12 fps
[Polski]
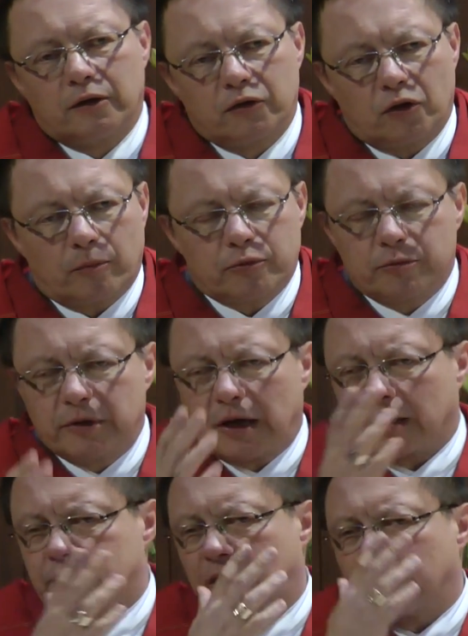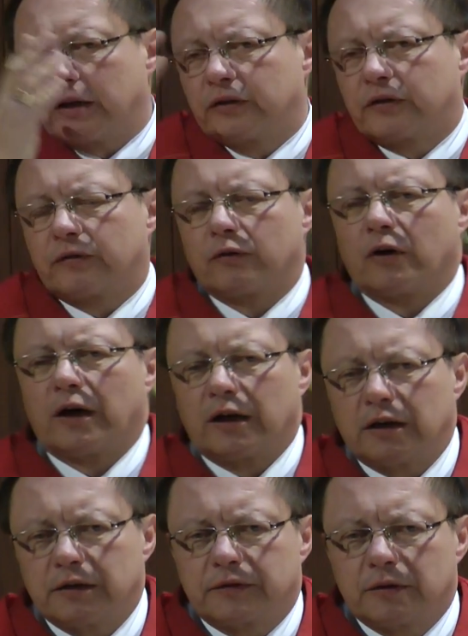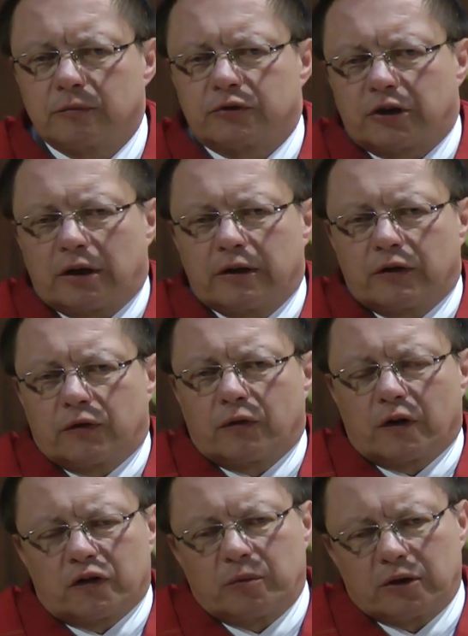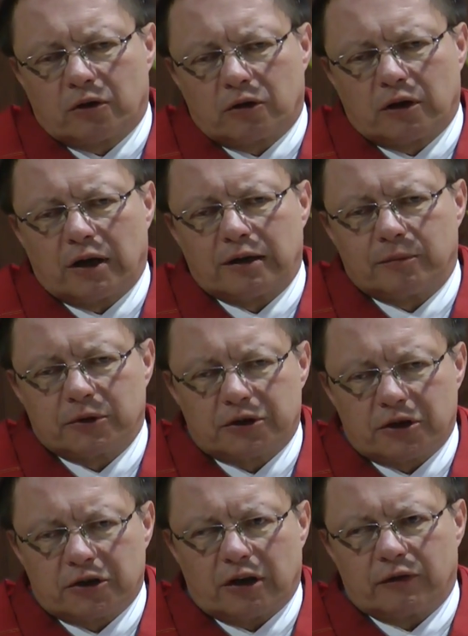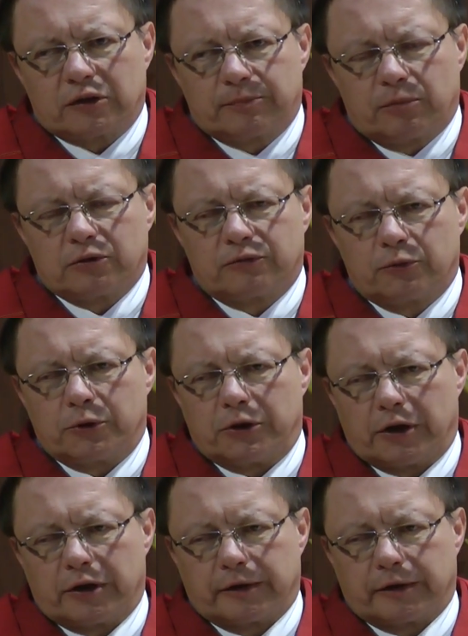To brzmi jak szaleństwo, ale w tym szaleństwie jest metoda i myślę, że nawet podwójna.